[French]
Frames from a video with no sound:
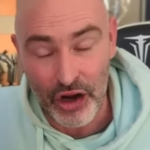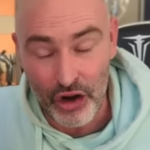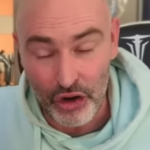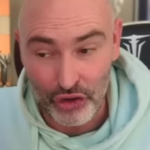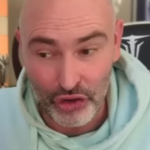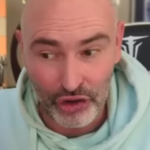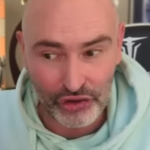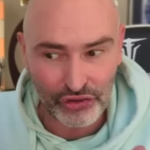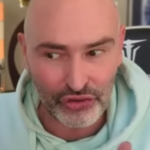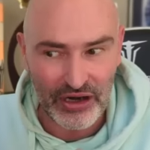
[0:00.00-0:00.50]

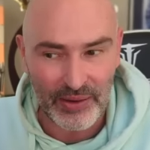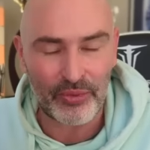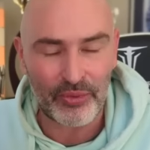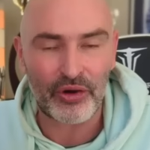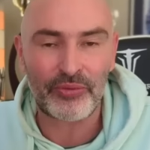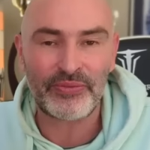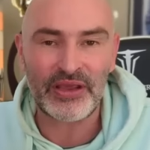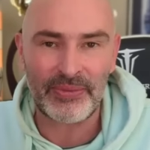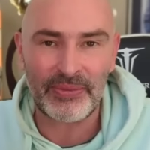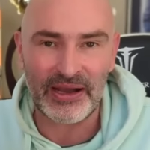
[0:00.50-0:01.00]
Lors de la
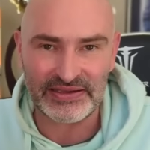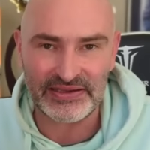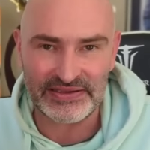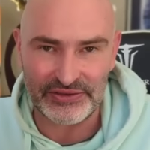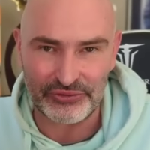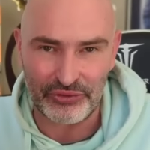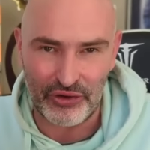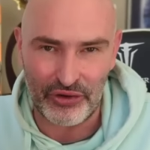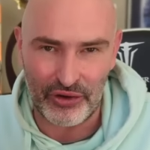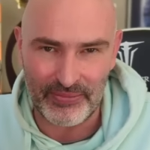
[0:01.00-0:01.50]
première
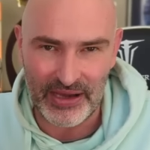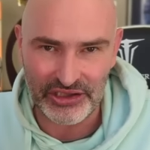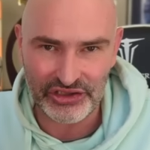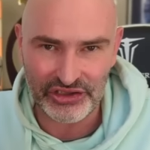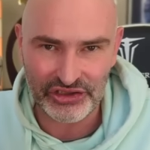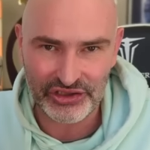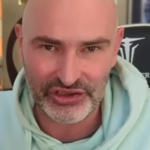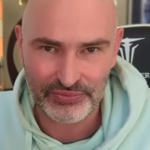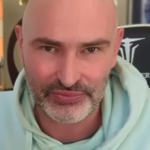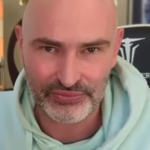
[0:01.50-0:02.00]
partie de leur
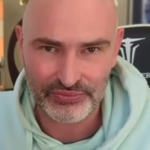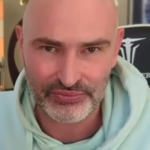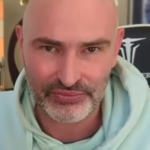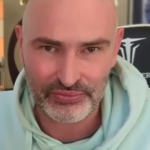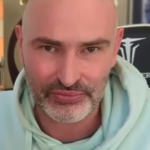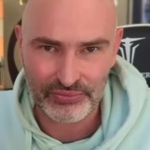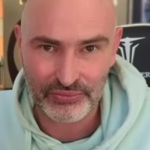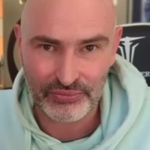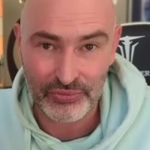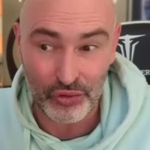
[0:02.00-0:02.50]
match,
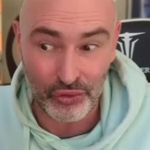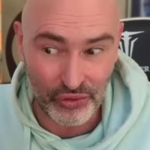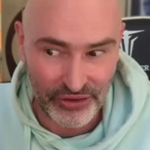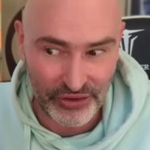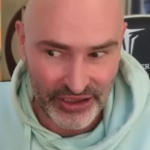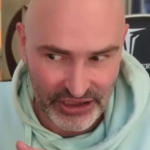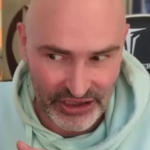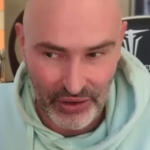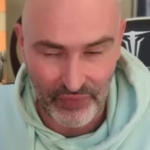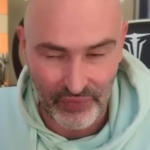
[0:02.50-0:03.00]

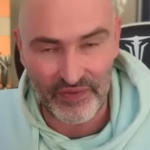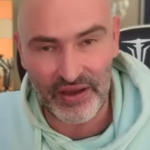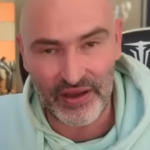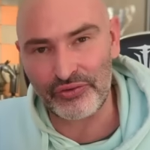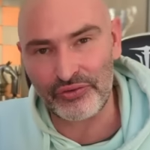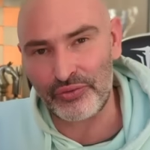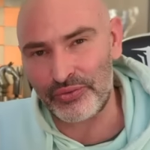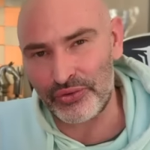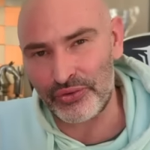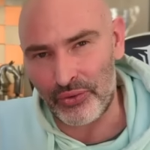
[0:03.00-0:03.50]
Gukesh a ouvert
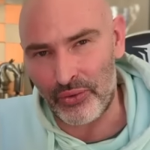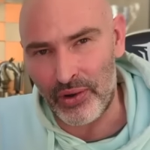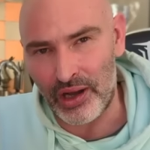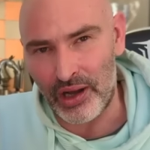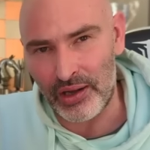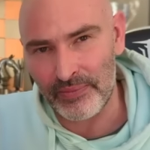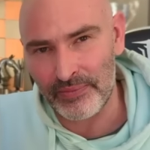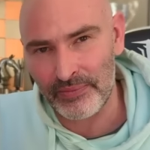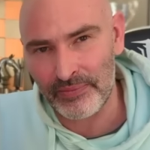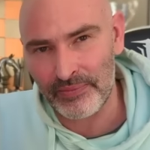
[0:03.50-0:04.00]
à du pion
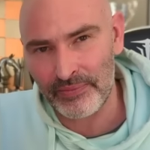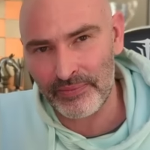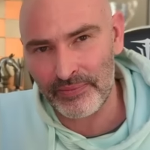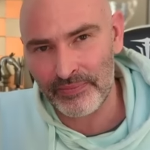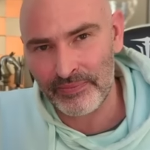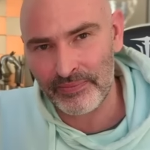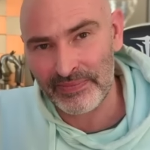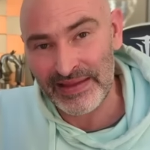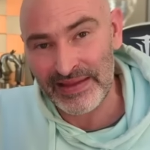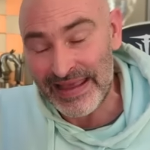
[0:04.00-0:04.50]
roi.
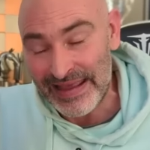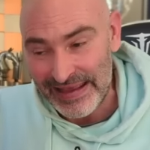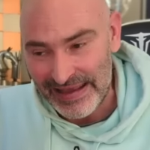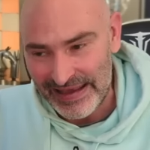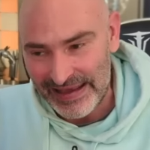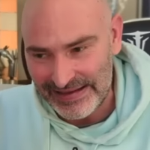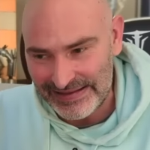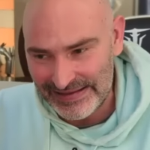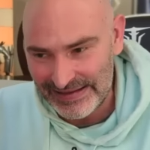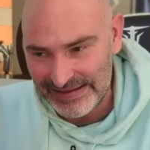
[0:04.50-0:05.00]

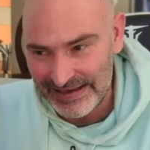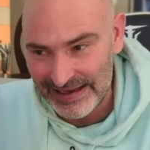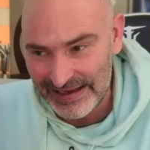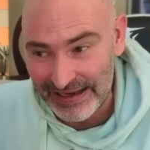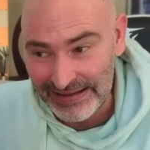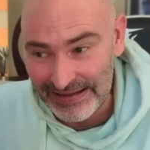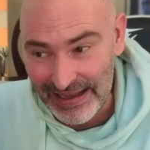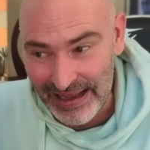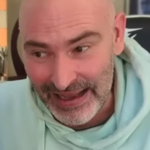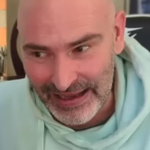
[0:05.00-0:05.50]
Et
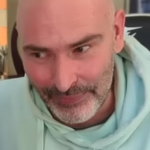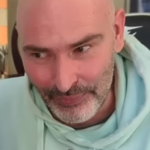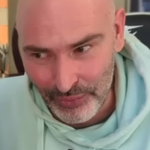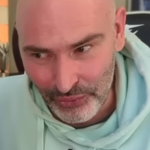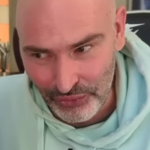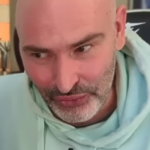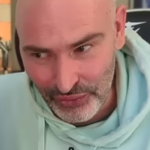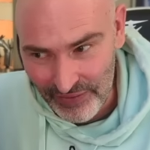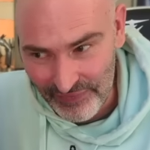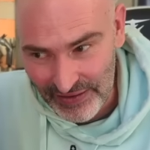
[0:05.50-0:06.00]
Liren a
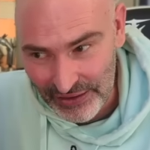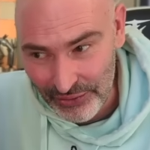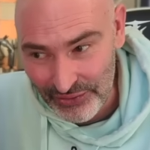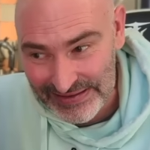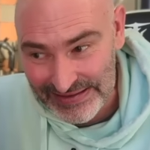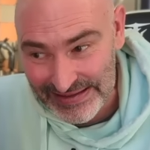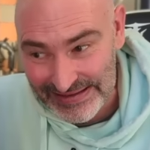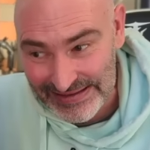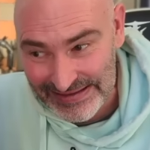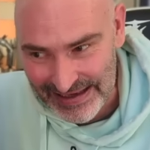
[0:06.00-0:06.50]
répondu avec
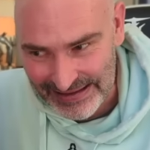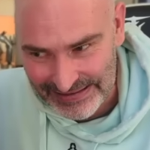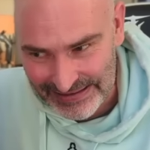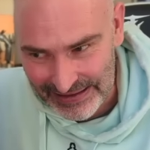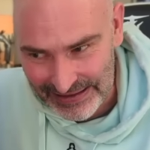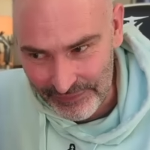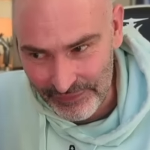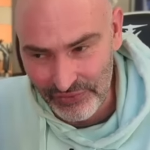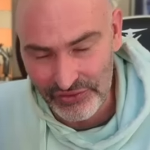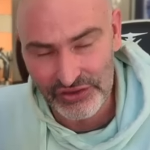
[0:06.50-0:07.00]
E6, la
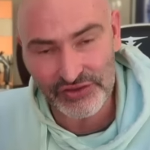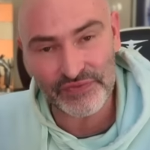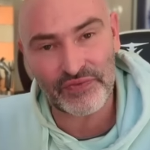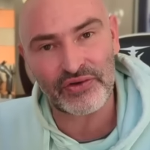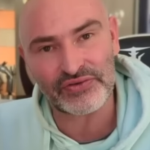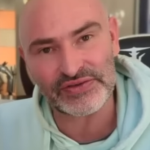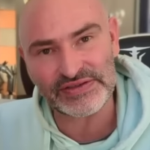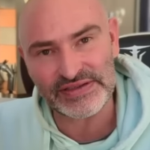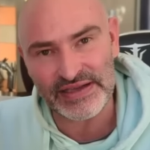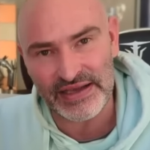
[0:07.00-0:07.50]
défense
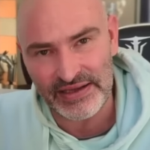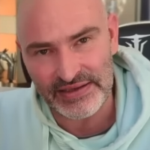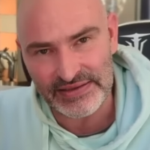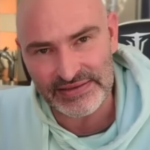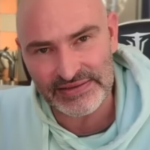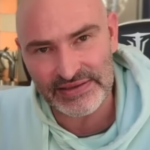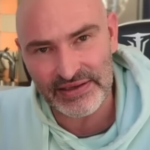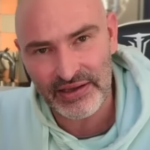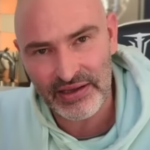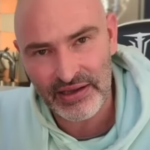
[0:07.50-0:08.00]

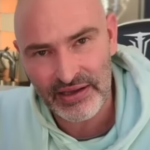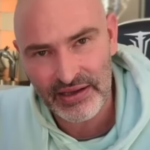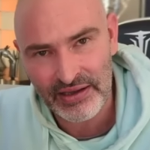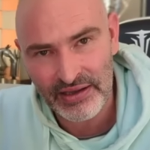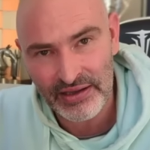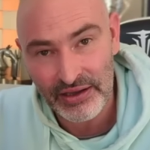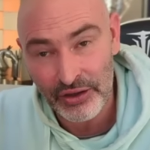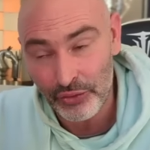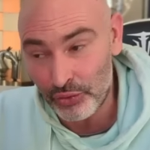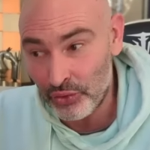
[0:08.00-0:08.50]
française.
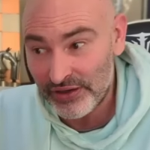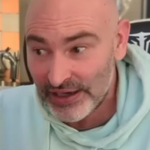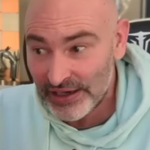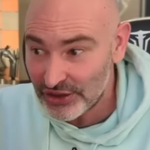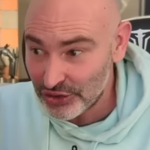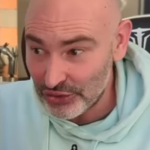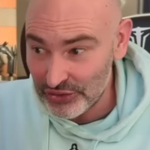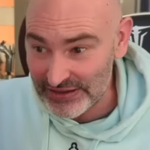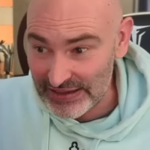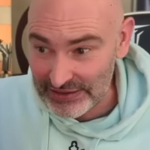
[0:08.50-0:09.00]

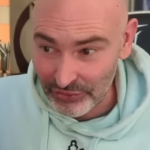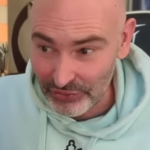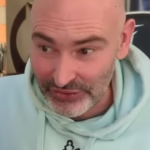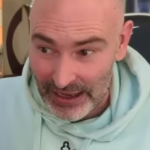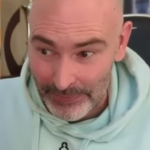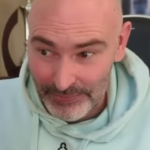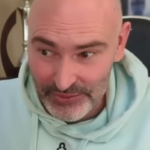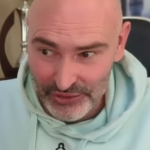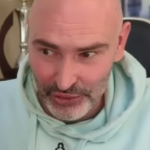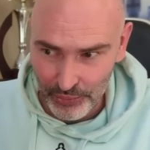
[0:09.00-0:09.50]
Gukesh ne
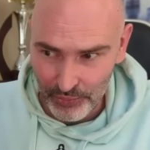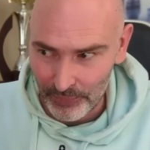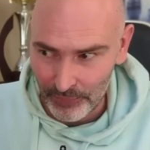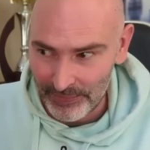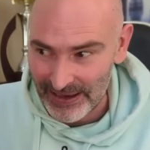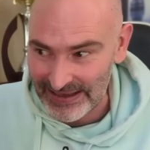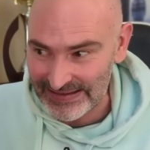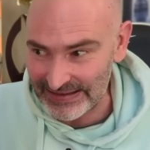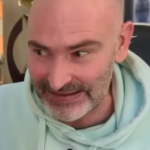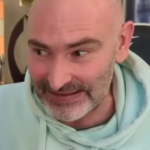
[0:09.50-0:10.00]
s'attendait absolument
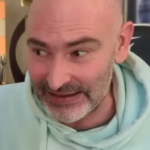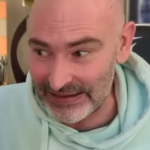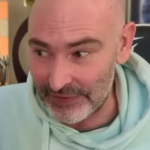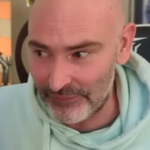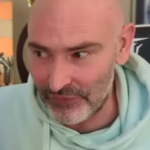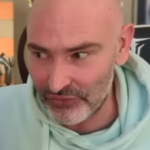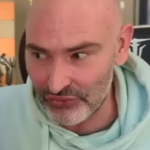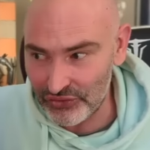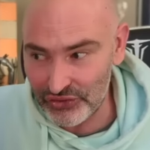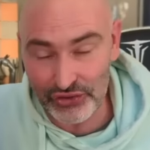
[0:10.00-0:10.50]
pas à cette
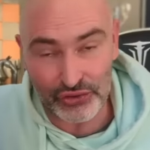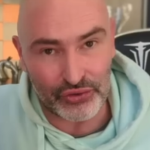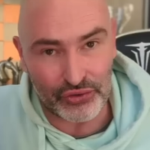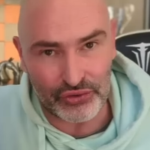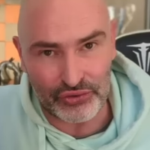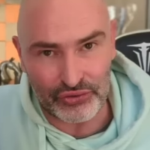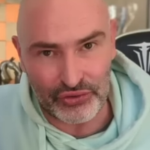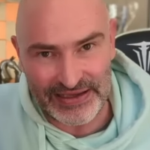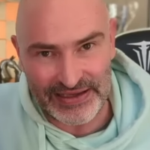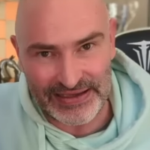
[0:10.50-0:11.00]
défense de,
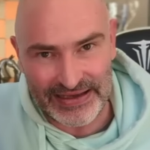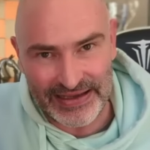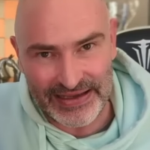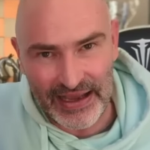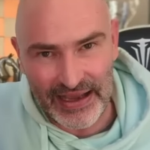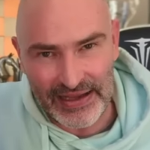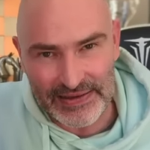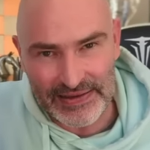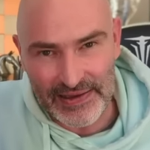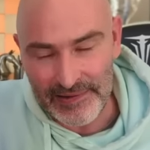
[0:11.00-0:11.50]
de
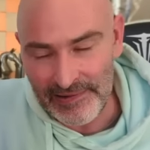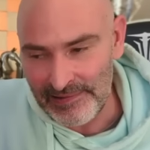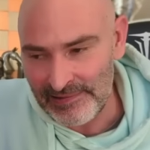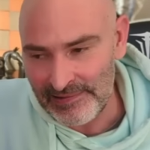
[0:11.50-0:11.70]
Liren.